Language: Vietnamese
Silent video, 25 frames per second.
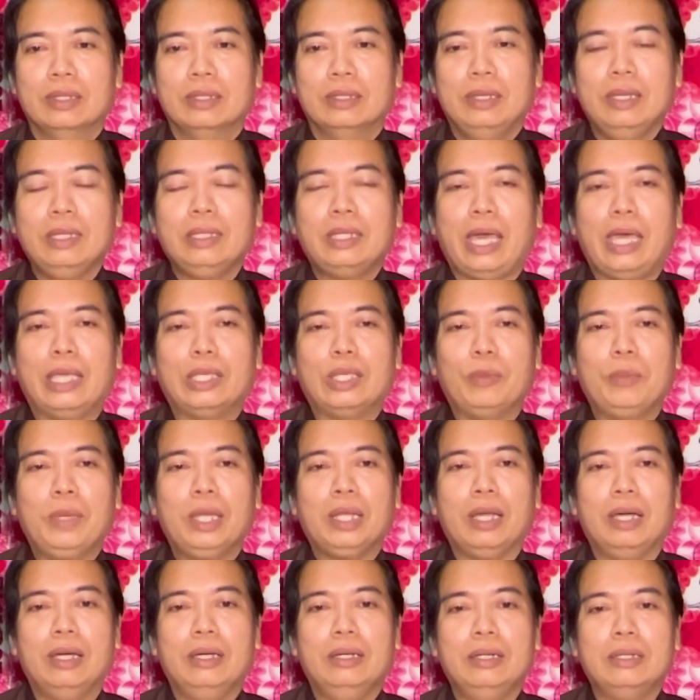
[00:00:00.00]
Đức thầy cho
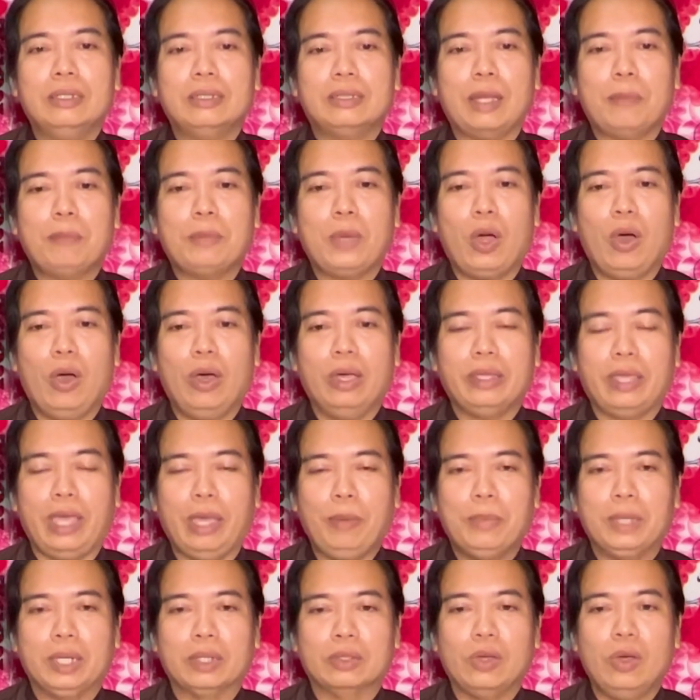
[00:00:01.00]
biết là ước trăm họ
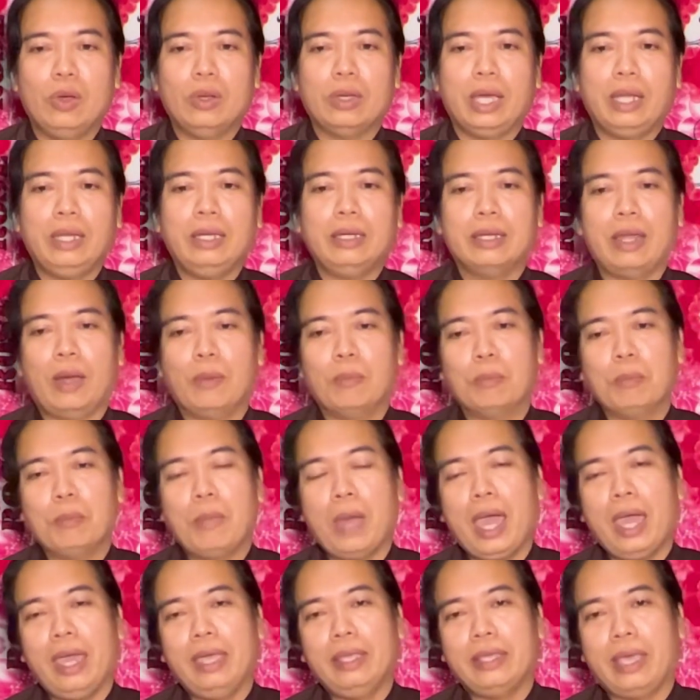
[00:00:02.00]
nhẹ mình có cánh đồng
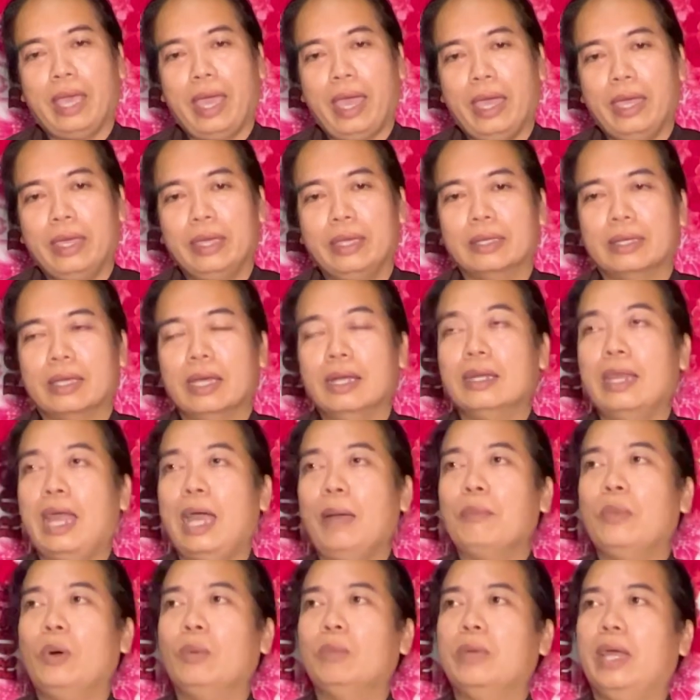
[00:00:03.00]
bay về cực
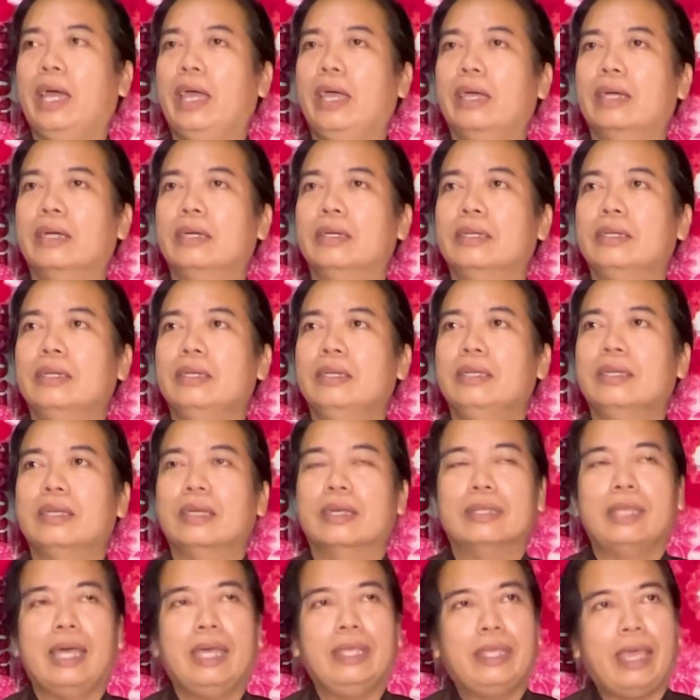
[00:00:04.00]
lạc một đàn
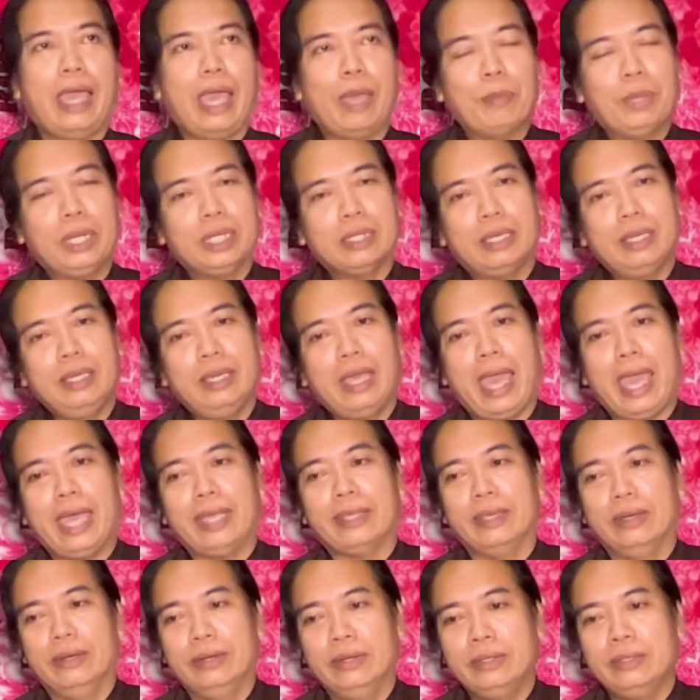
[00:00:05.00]
người ta về bên kia
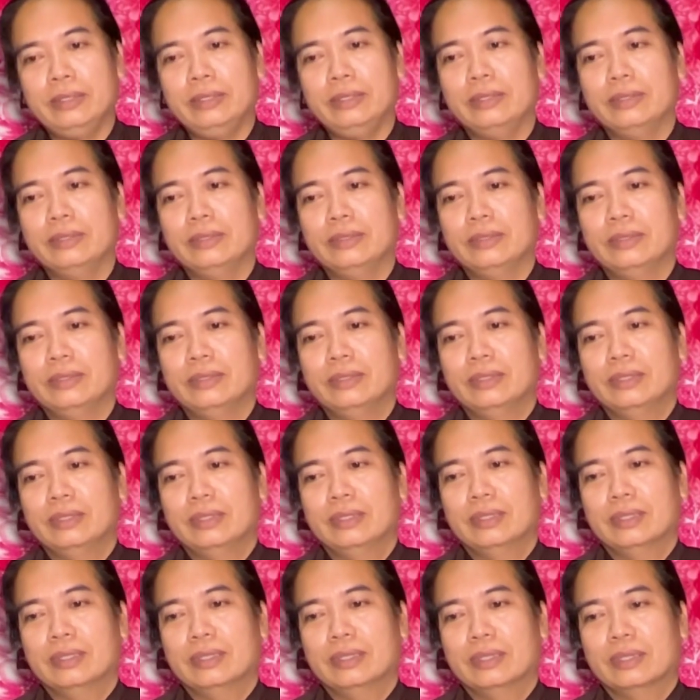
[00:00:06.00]
an dưỡng
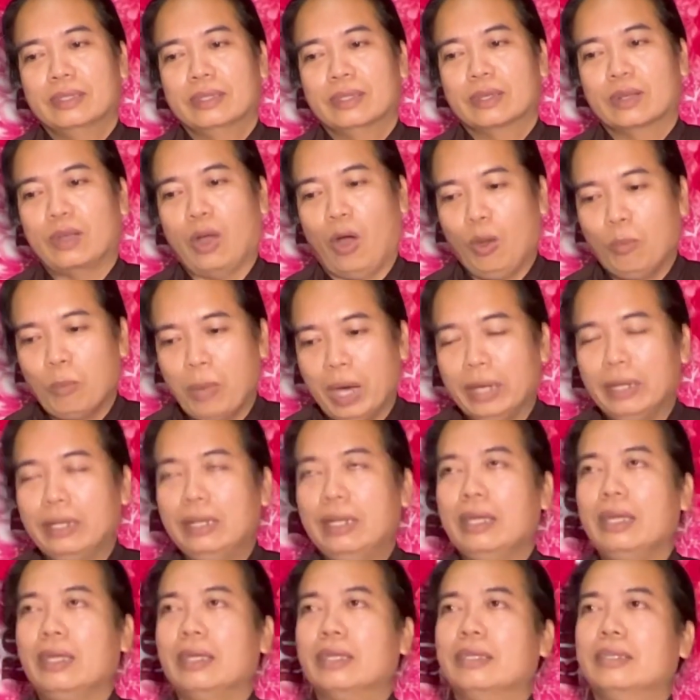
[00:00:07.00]
còn mình
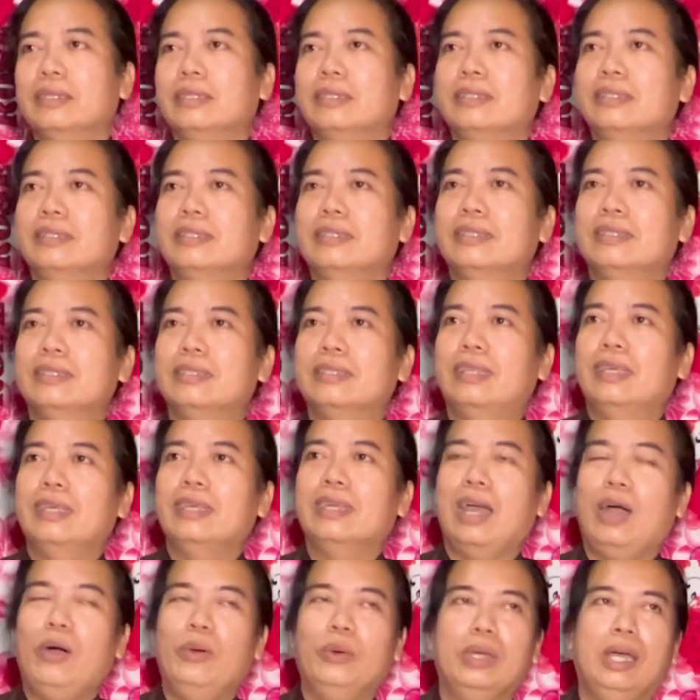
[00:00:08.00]
á thì
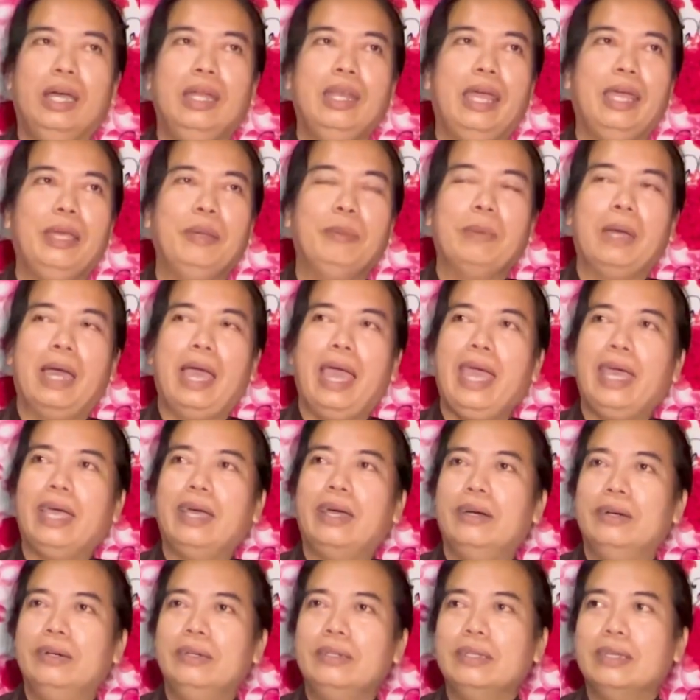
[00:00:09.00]
ngồi ở đây mà an
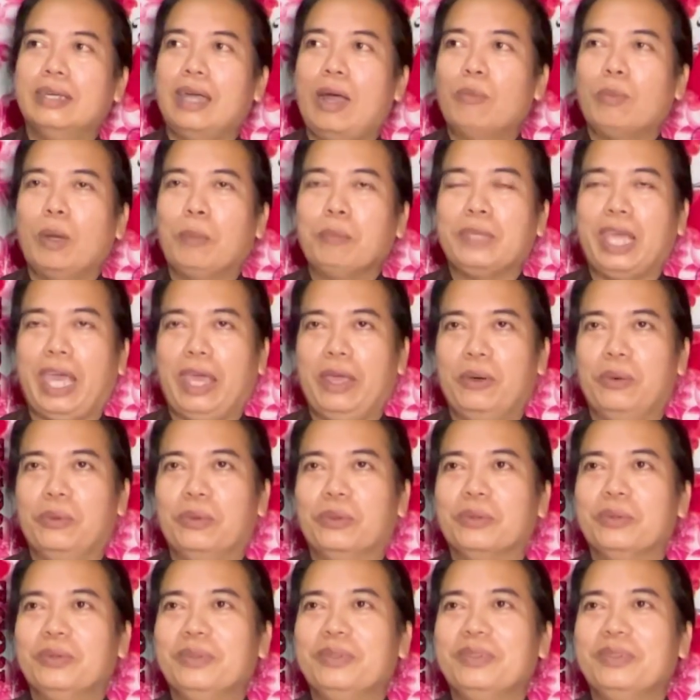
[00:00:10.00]
hưởng cái ông năm chèo